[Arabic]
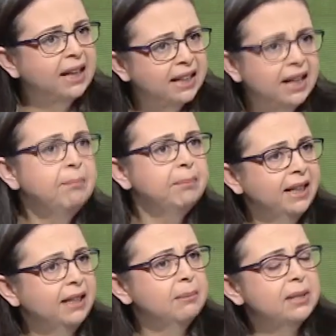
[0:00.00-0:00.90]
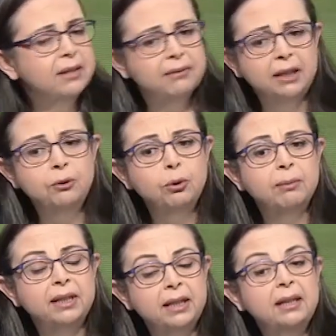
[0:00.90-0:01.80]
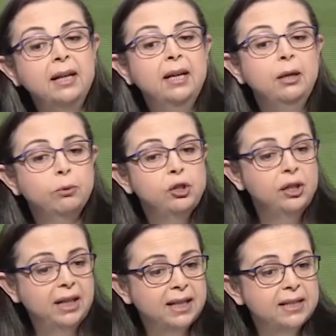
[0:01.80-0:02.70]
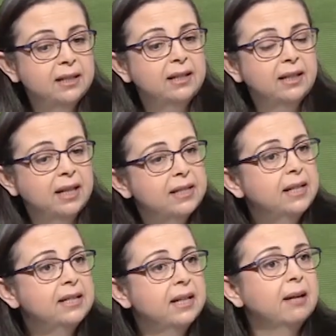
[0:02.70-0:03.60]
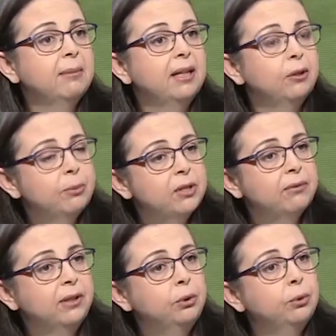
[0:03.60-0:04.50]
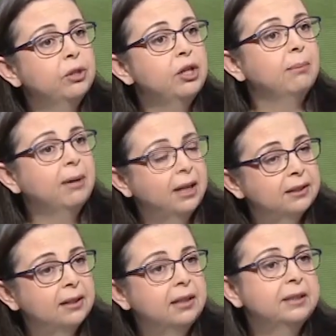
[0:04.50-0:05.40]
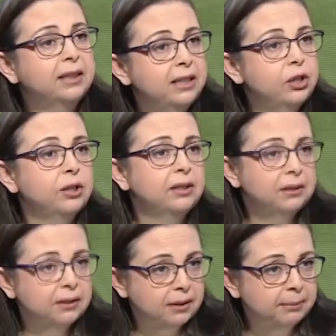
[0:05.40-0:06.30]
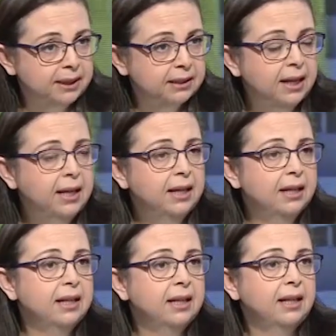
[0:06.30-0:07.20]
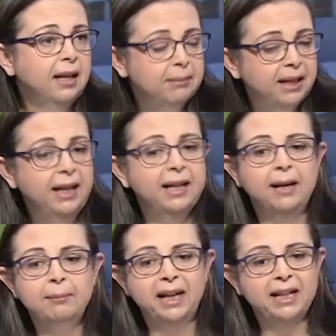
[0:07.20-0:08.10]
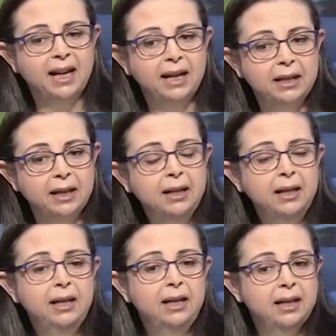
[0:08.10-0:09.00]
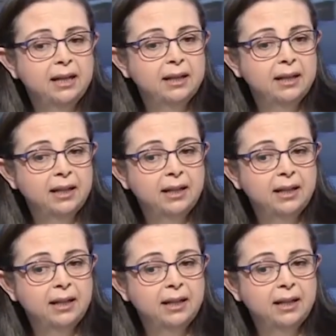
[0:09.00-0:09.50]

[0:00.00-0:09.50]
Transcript: كرامب يعني بصير في عنده المريض والشيء الاساسي كمان انه بصير في عنده وجع بالعضلات نتيجه اضطرابات آه، الاملاح اللي عم نحكي عنها آه،